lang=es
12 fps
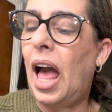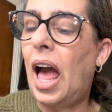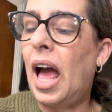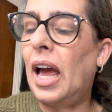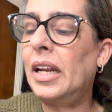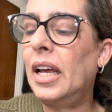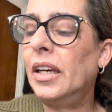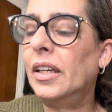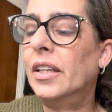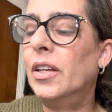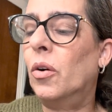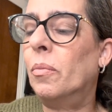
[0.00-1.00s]
Ana
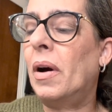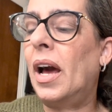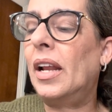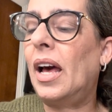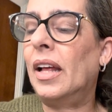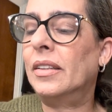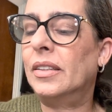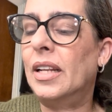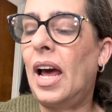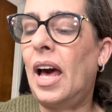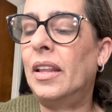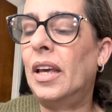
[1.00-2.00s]
Giomar
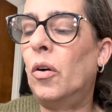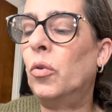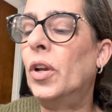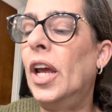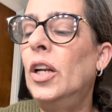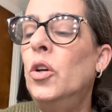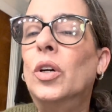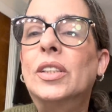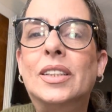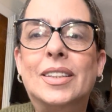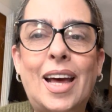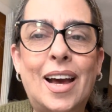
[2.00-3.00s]
Andrade, Aurelio
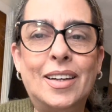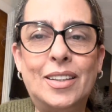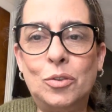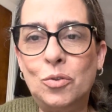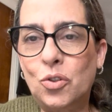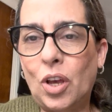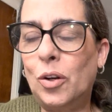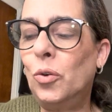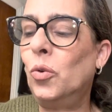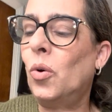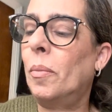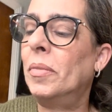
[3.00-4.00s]
Estanque, un
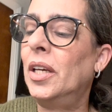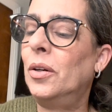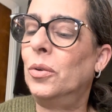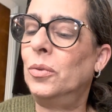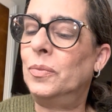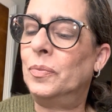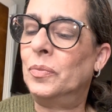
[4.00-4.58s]
saludo amigo.